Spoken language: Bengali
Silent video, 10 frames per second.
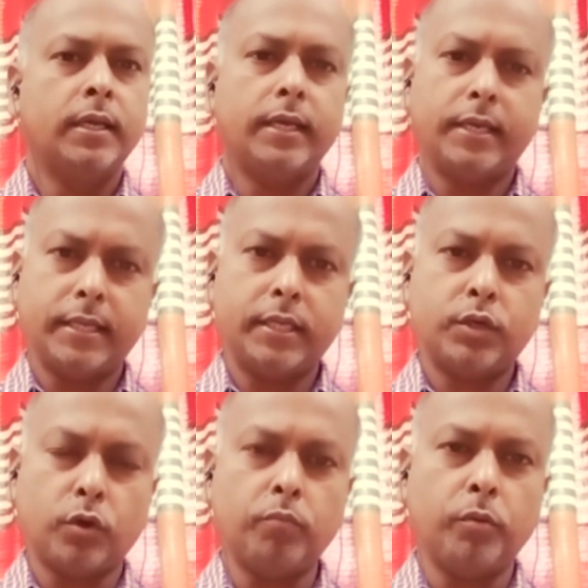এটি কি
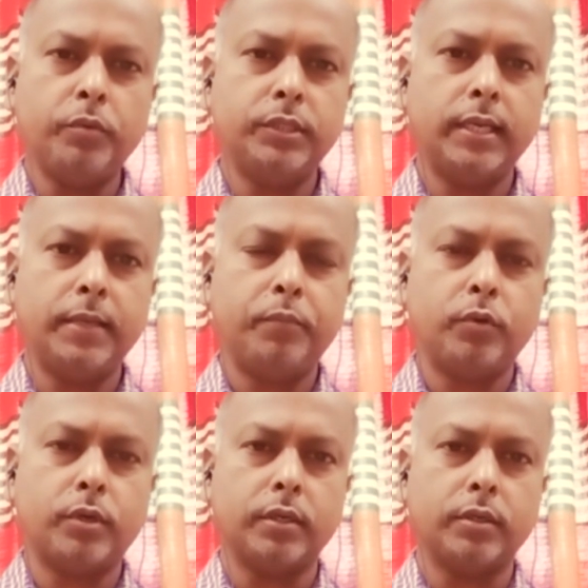সম্ভব ইসরায়েলের
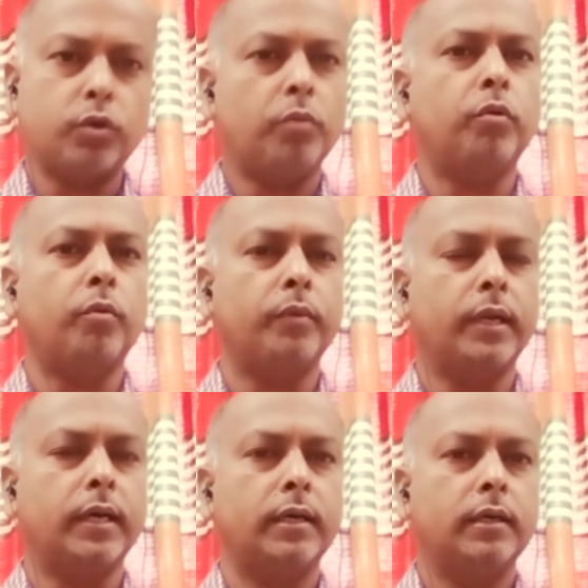পক্ষে সম্ভব না